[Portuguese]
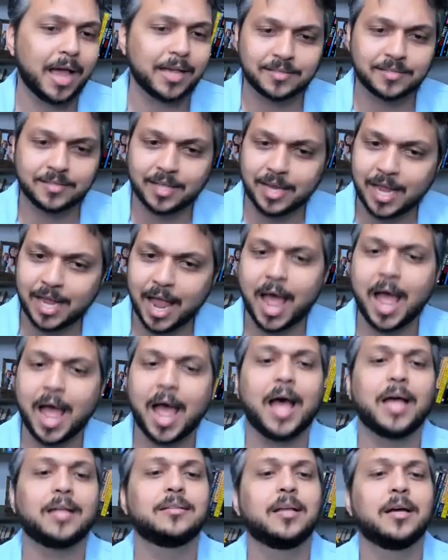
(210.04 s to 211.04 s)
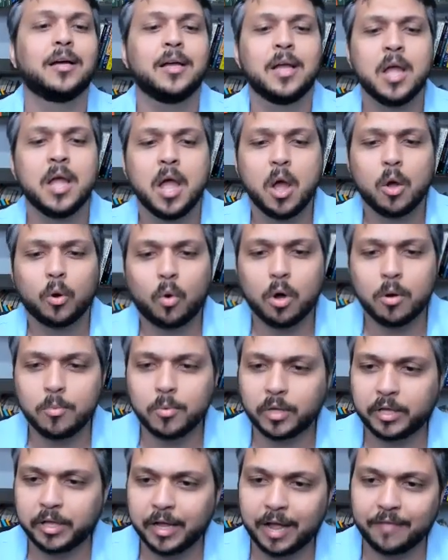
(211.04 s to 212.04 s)
rastreada,
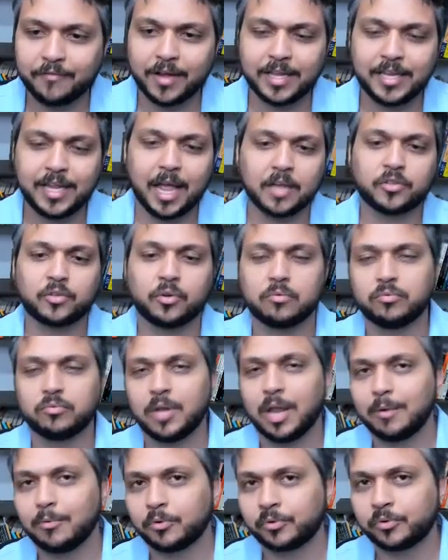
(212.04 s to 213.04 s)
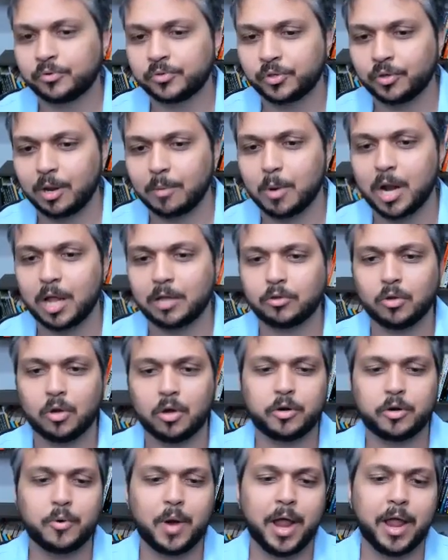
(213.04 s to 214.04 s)
como que é avaliar o seu
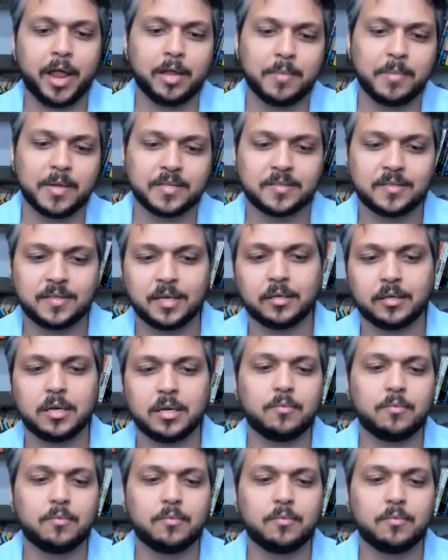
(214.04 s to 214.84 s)
laboratório RBC,